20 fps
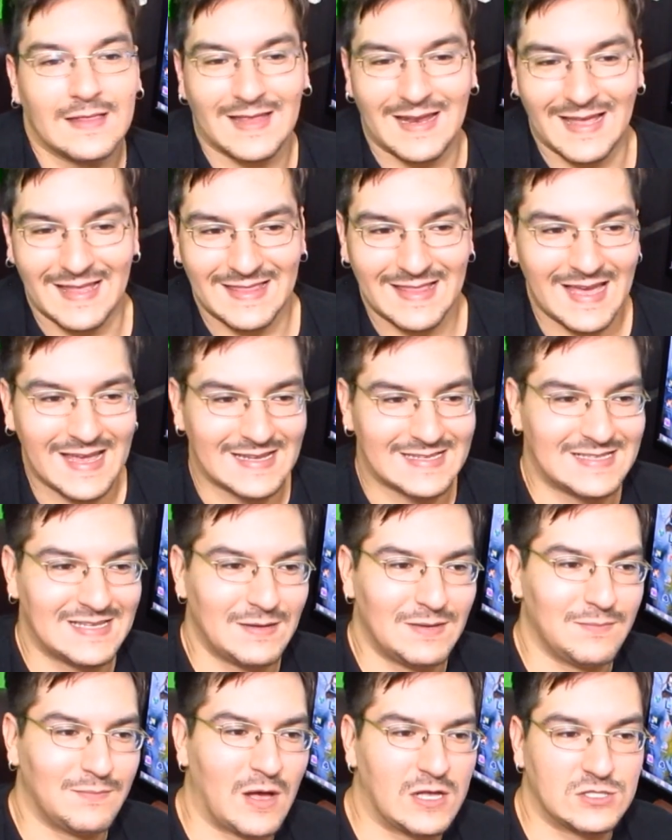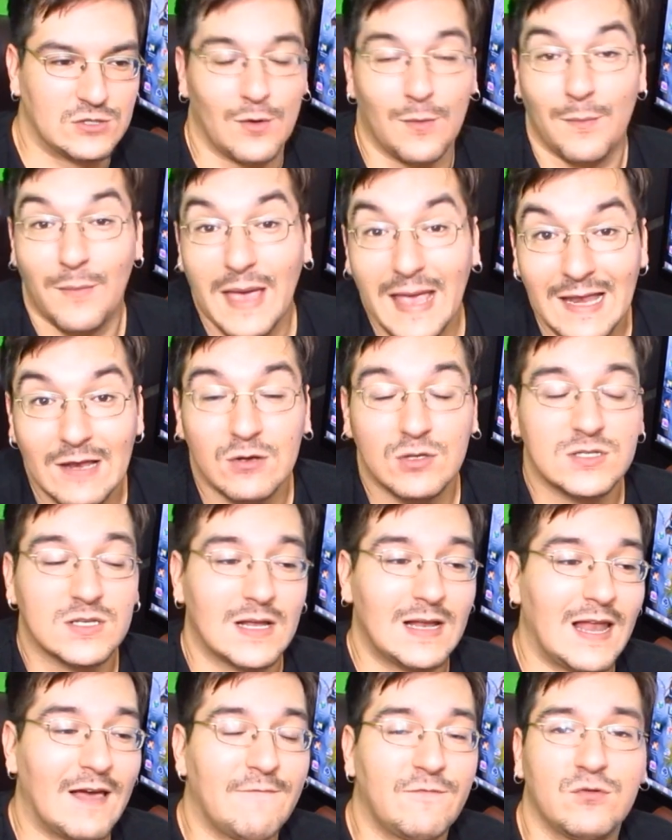tratarse más o
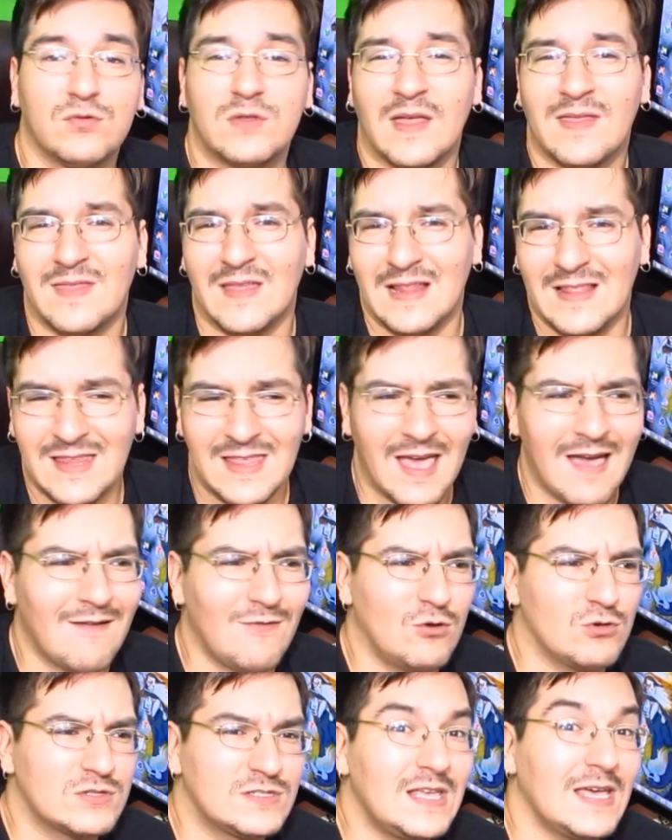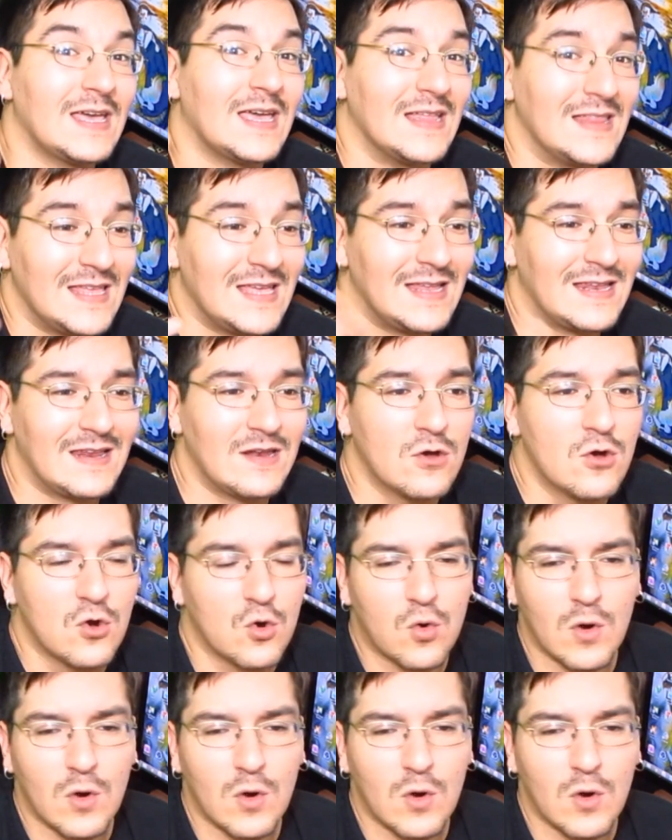menos las frutas del diablo, si es que tienen,